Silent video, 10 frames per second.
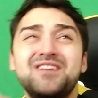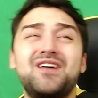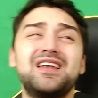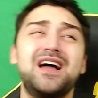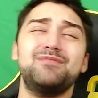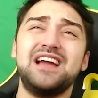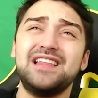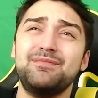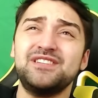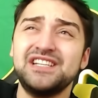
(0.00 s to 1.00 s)
Vallahi
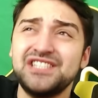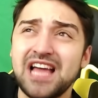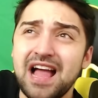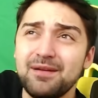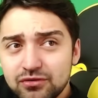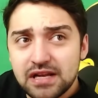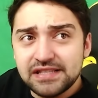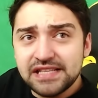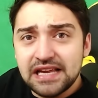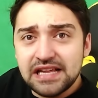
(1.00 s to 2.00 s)
birader biz de işte bundan
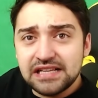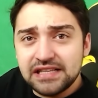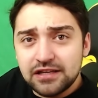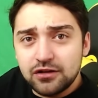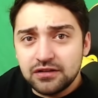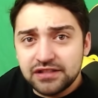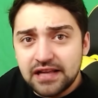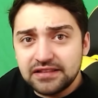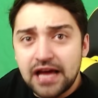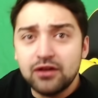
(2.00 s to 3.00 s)
seneler seneler
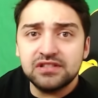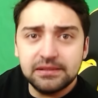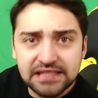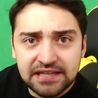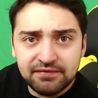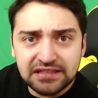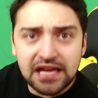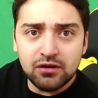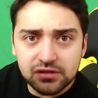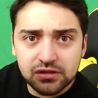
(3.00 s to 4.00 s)
önce Thanos diye bir adam var
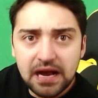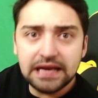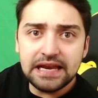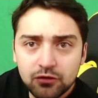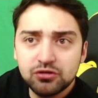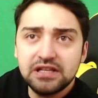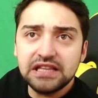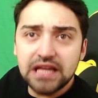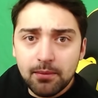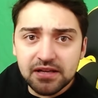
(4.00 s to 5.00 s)
Thanos. Bak hele
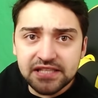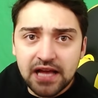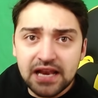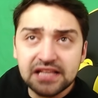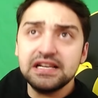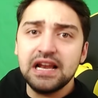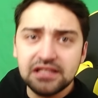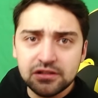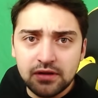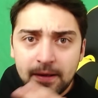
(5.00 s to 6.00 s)
yüzükleri tamamlasa anasını
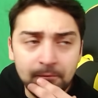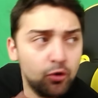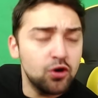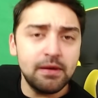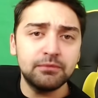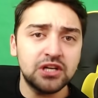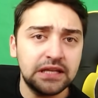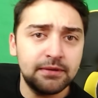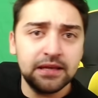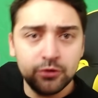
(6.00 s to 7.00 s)
alacak diye. Onu benim
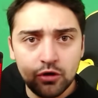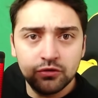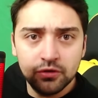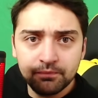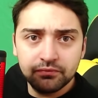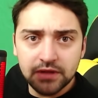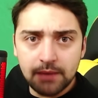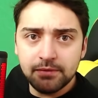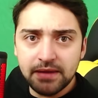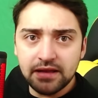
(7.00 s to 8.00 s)
çadırabada bir dövdüm.
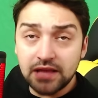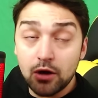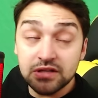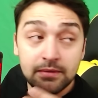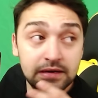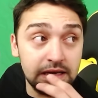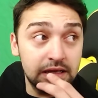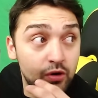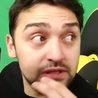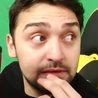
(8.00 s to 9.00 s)
Tabi ben ta o zamanlar
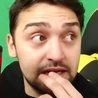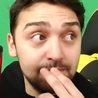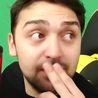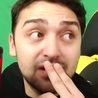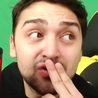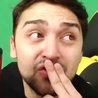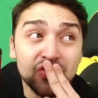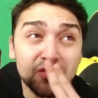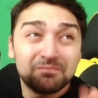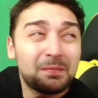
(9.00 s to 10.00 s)
o zamanlar
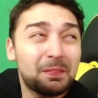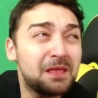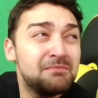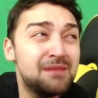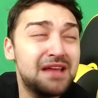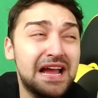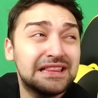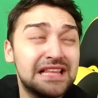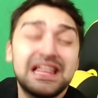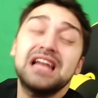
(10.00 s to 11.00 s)

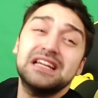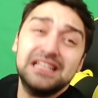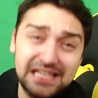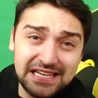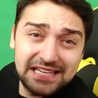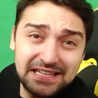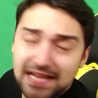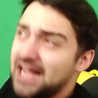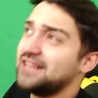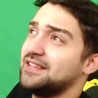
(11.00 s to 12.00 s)
Memlekette tanrıydık.
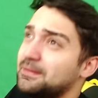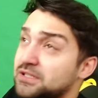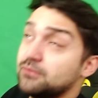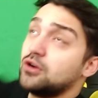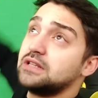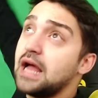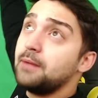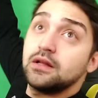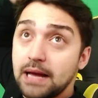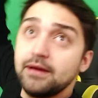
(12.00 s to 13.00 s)
Evet. Bizim orada
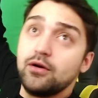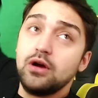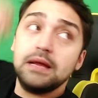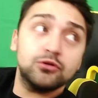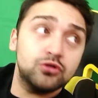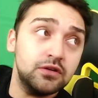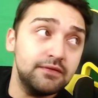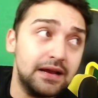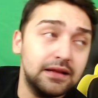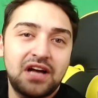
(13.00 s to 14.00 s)
tabii öyle bir
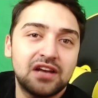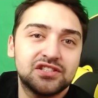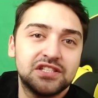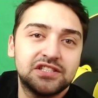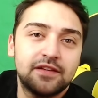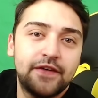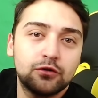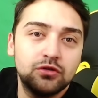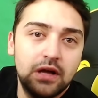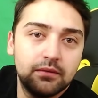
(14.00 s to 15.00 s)
durum var. Karşıda işte
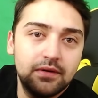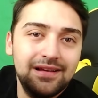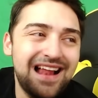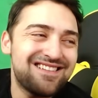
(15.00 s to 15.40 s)
Feridun abi var. Lan